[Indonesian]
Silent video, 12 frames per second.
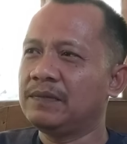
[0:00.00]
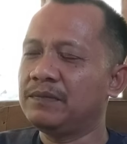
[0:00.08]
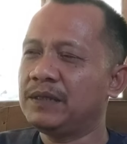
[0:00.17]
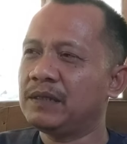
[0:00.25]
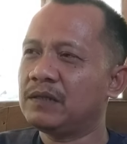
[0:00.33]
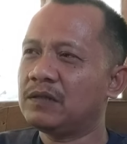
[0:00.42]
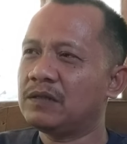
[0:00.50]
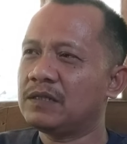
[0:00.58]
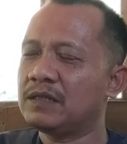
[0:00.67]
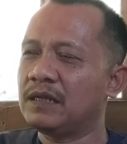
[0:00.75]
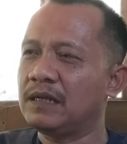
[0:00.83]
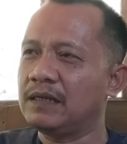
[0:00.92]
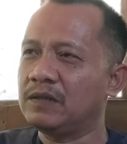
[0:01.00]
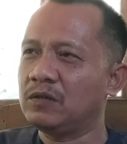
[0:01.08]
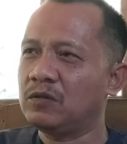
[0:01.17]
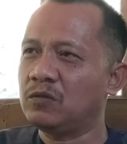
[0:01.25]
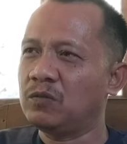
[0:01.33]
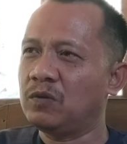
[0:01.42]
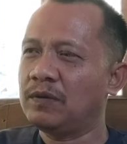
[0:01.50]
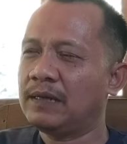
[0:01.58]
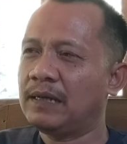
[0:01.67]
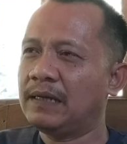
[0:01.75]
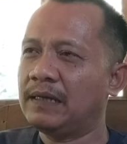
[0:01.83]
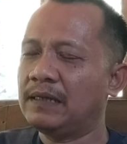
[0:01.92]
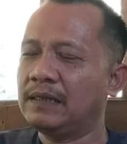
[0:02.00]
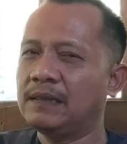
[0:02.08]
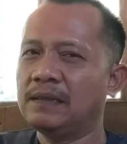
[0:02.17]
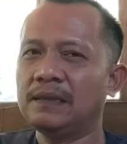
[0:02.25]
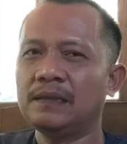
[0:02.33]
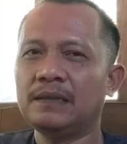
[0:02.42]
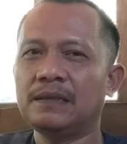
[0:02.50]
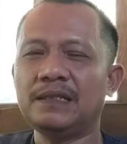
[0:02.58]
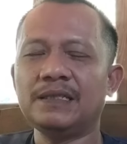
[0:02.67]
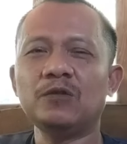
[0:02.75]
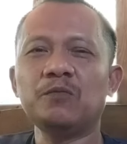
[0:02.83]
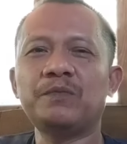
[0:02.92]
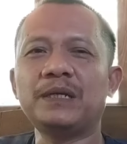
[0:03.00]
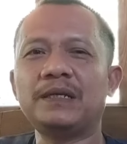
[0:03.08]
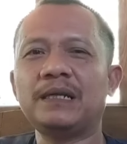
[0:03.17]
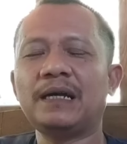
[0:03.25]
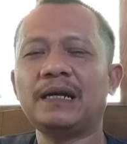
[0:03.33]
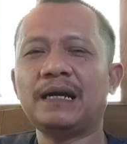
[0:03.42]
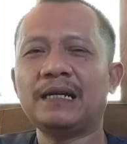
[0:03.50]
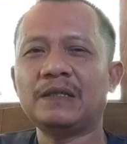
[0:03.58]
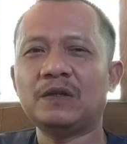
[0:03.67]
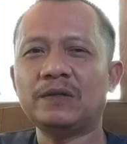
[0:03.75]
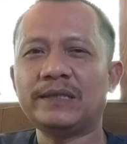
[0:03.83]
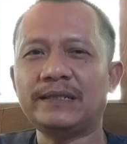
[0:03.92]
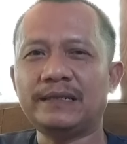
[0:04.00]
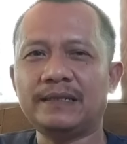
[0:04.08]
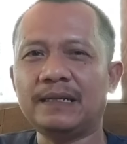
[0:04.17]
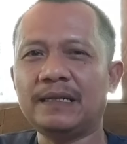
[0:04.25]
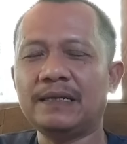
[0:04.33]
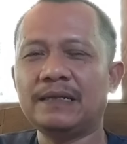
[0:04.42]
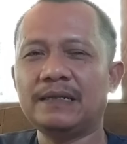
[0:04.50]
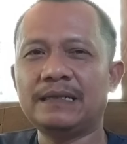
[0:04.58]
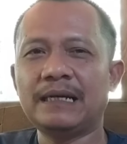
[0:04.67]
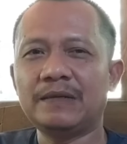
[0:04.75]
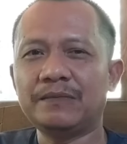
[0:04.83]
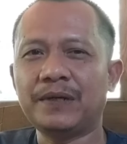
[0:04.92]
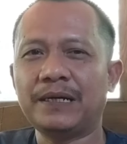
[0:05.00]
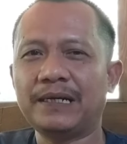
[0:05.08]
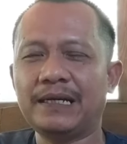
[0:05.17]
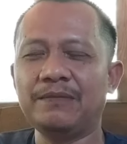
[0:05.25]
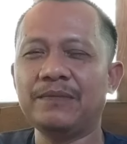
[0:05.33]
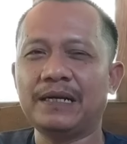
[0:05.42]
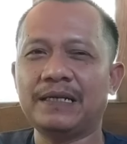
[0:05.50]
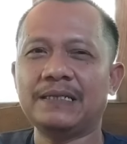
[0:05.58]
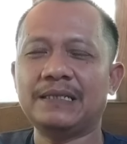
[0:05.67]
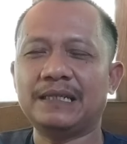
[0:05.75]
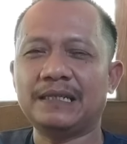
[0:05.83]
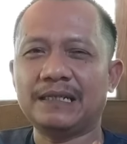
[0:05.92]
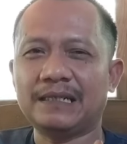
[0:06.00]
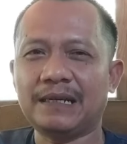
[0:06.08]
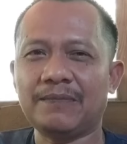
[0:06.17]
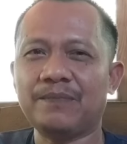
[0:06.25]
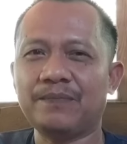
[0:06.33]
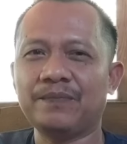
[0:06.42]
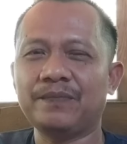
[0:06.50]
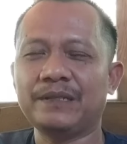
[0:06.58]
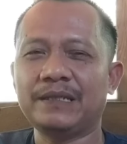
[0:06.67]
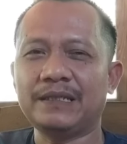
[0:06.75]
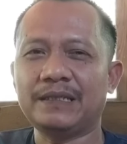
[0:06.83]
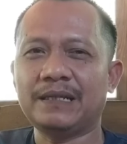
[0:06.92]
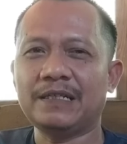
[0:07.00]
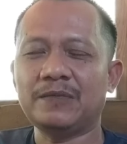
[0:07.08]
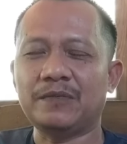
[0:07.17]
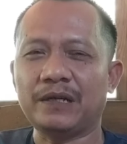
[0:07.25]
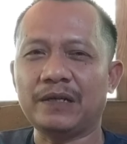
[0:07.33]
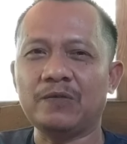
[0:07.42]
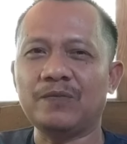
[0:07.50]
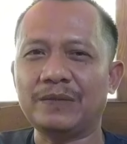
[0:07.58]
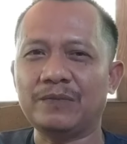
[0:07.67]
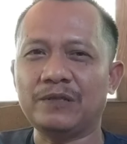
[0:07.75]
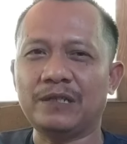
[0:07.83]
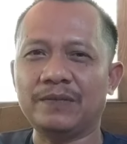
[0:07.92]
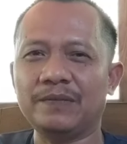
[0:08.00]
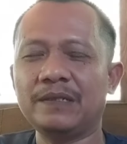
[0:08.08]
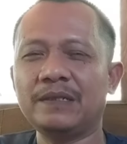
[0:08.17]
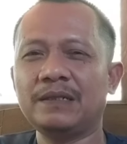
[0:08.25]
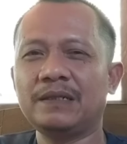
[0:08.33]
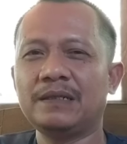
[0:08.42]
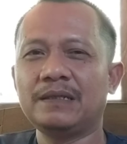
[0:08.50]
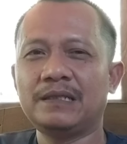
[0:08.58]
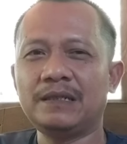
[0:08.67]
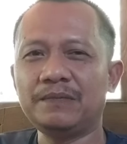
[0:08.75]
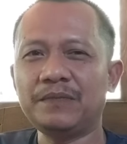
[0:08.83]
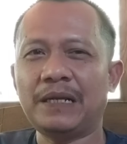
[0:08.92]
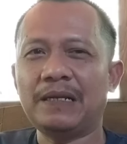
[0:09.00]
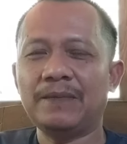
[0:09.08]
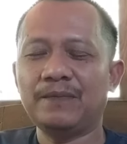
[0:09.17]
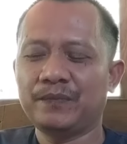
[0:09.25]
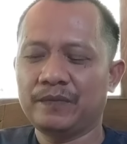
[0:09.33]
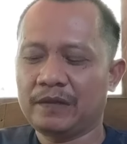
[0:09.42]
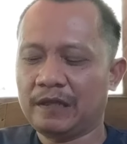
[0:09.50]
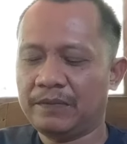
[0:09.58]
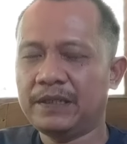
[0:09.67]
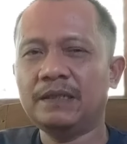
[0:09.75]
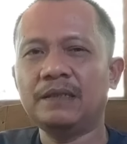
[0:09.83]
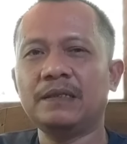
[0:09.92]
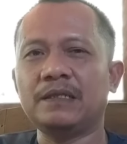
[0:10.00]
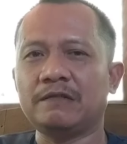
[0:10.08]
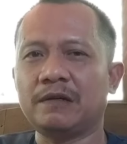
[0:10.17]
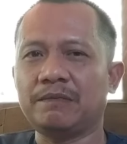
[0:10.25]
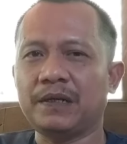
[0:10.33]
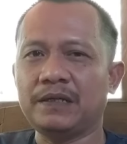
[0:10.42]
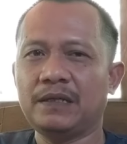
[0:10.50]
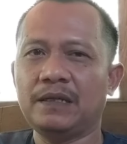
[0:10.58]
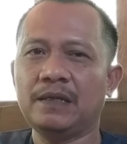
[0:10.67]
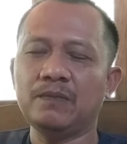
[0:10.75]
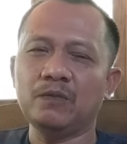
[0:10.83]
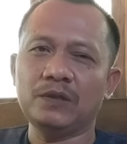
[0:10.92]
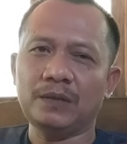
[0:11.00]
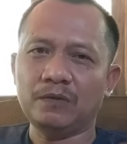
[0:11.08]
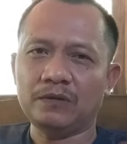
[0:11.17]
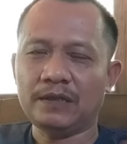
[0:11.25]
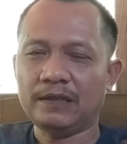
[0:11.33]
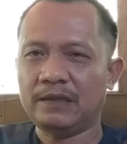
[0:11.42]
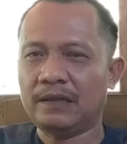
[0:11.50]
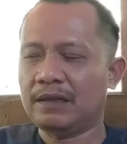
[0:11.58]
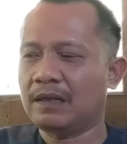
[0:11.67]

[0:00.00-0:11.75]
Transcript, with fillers: mikrot sehari 70 kali itu benar atau tidak dan bagaimana sikap kita sebagai umat muslim simple tapi jawabannya muter-muter tidak